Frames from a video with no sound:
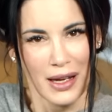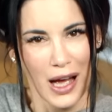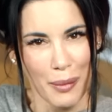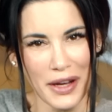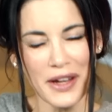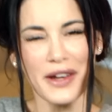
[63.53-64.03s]

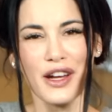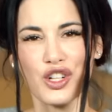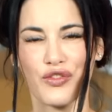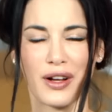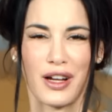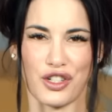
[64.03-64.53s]
Aber in der
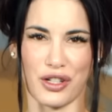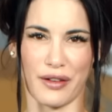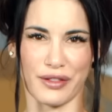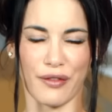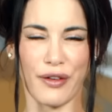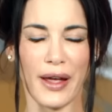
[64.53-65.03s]

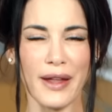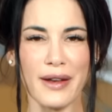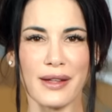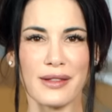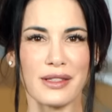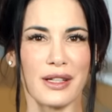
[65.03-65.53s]
Schwangerschaft, da
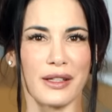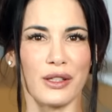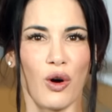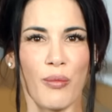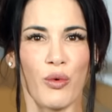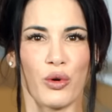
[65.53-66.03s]
verändert sich ja die
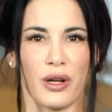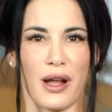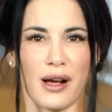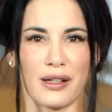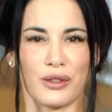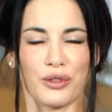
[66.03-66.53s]

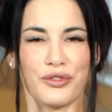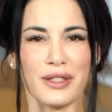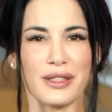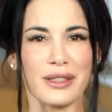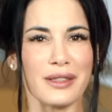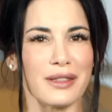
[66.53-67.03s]
Hormonlage und wir
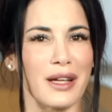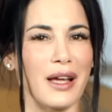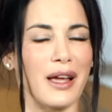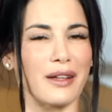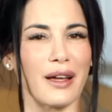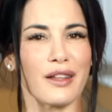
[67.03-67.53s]
sind
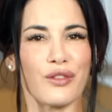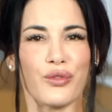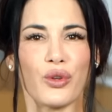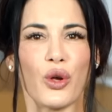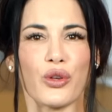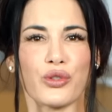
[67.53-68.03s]
ganz
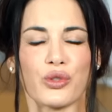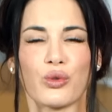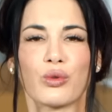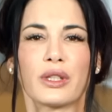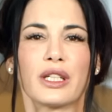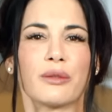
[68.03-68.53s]
viel
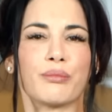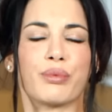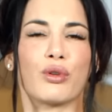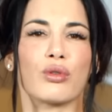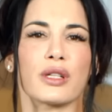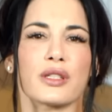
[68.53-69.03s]
Östrogen,
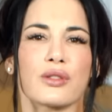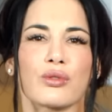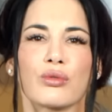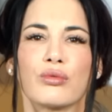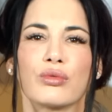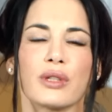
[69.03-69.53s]

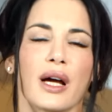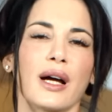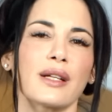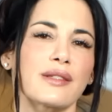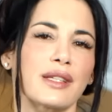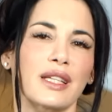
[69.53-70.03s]
Progesteron,
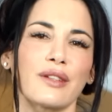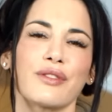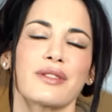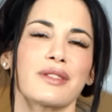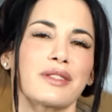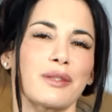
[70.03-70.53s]
HCG, wir
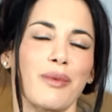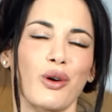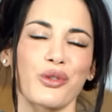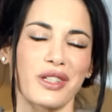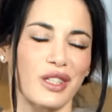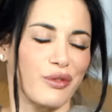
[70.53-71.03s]
sind dem
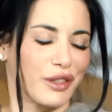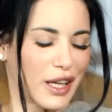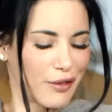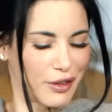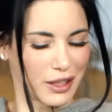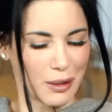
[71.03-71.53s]
ausgeliefert,
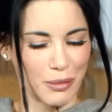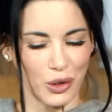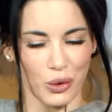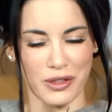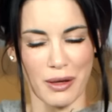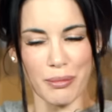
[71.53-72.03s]
einfach damit
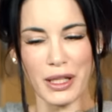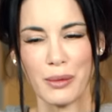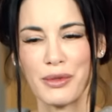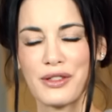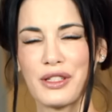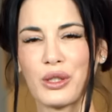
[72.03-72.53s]
unser
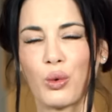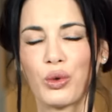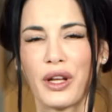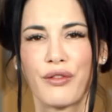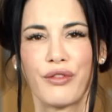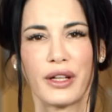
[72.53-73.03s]
Baby sich gut
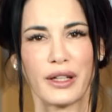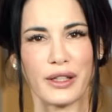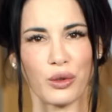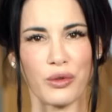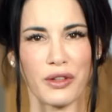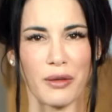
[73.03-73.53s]
entwickelt,
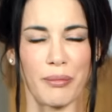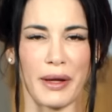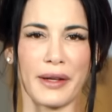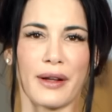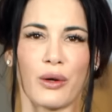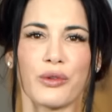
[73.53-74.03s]
unsere
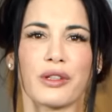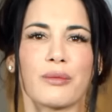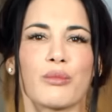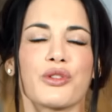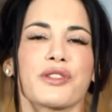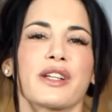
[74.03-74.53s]
Bänder, unsere
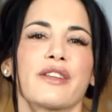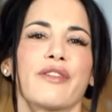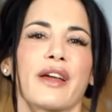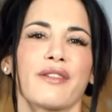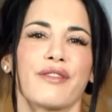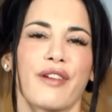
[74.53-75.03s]
Muskeln
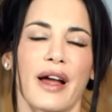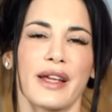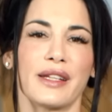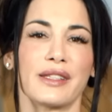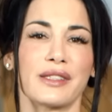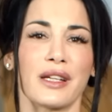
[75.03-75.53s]
werden
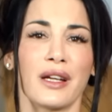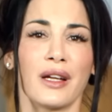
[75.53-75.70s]
weich,